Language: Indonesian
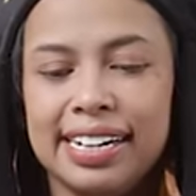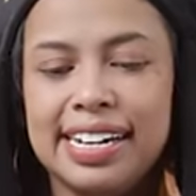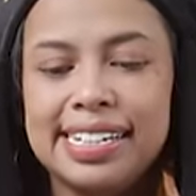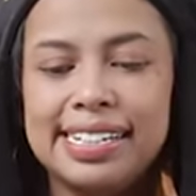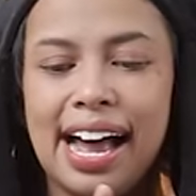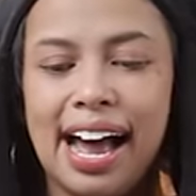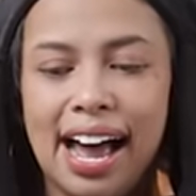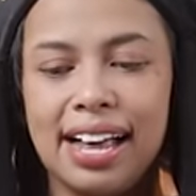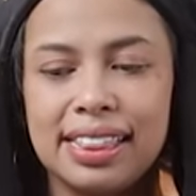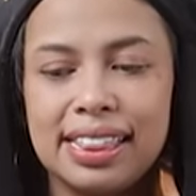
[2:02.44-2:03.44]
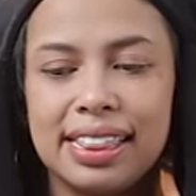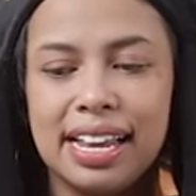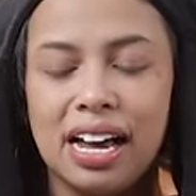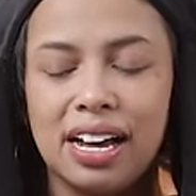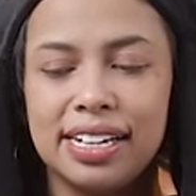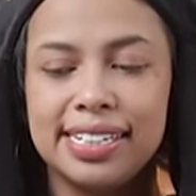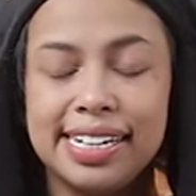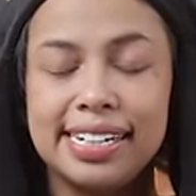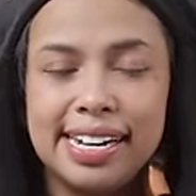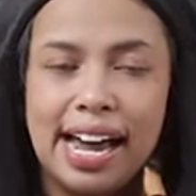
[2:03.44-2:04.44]
di saat uh,
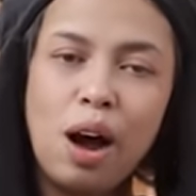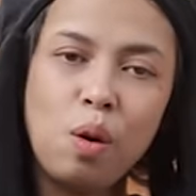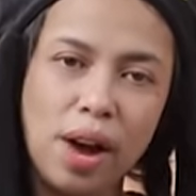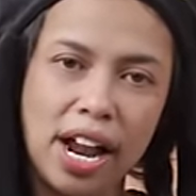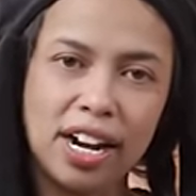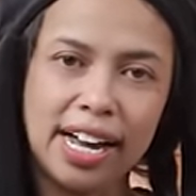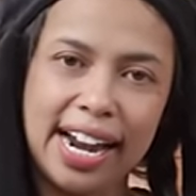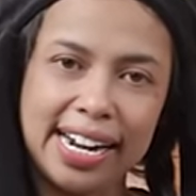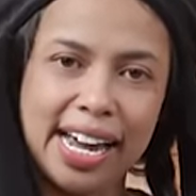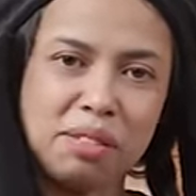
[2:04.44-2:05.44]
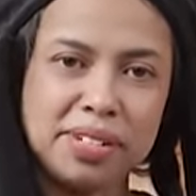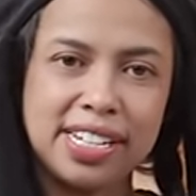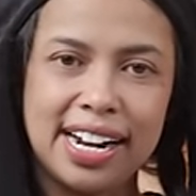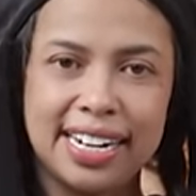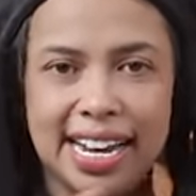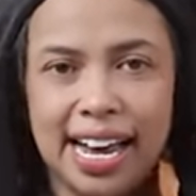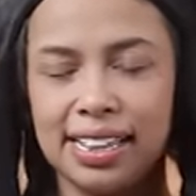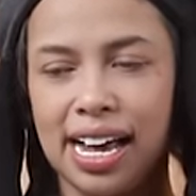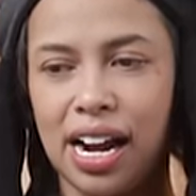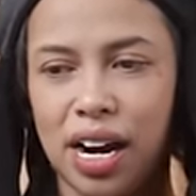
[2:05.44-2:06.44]
scene di awal kalian bisa
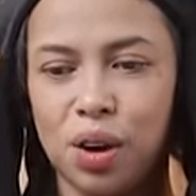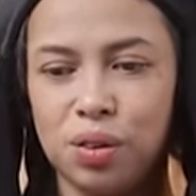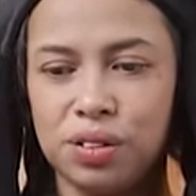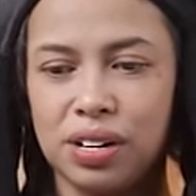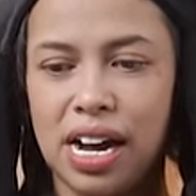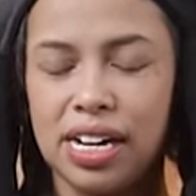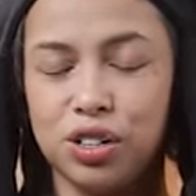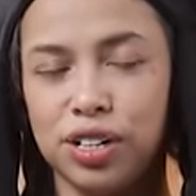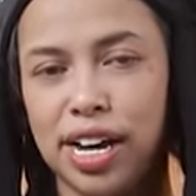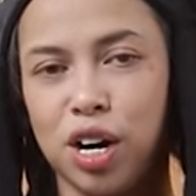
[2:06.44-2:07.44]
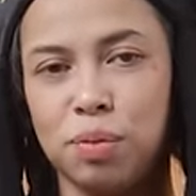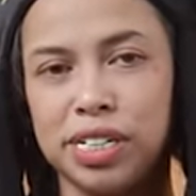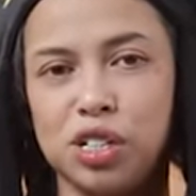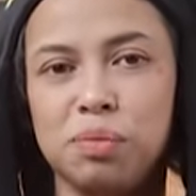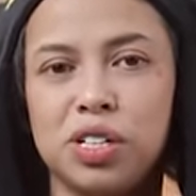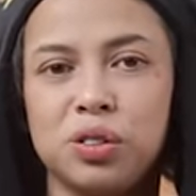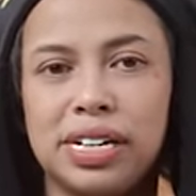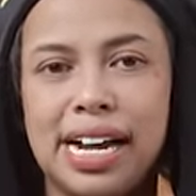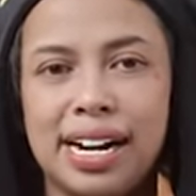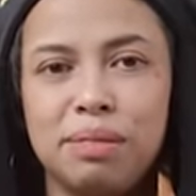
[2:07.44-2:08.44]
lihat kalau Julia Roberts itu masuk
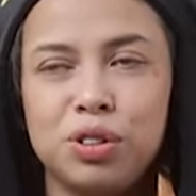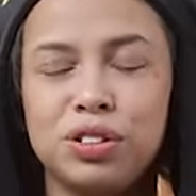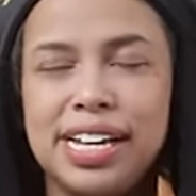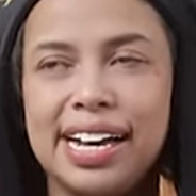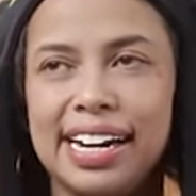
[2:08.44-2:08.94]
ke dalam terus dia